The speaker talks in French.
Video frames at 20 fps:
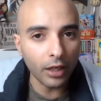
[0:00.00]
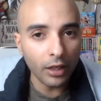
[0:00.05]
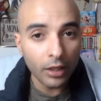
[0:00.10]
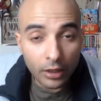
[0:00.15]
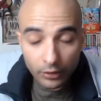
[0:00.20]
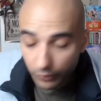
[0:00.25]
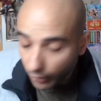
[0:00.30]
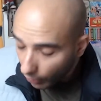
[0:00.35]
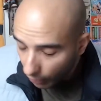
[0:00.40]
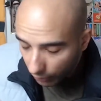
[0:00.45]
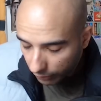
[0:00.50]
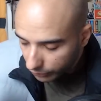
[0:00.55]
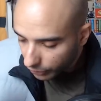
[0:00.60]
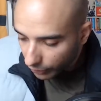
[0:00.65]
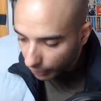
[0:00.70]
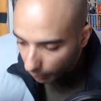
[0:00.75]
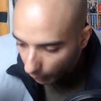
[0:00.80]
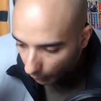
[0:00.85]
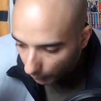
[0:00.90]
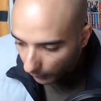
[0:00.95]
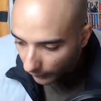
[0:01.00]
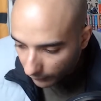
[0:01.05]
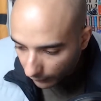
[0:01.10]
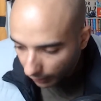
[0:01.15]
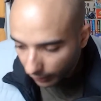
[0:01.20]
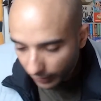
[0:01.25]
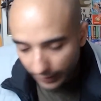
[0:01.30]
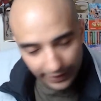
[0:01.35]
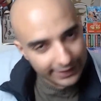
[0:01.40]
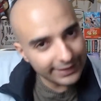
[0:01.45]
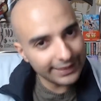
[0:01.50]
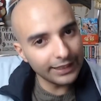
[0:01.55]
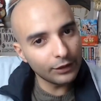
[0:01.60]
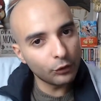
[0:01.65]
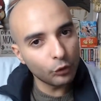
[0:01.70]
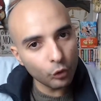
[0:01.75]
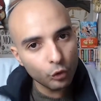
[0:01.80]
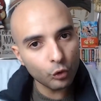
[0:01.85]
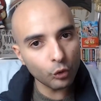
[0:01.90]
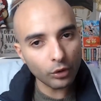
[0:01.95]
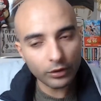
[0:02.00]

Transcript: Non, j'ai mon pote, euh, c'est toujours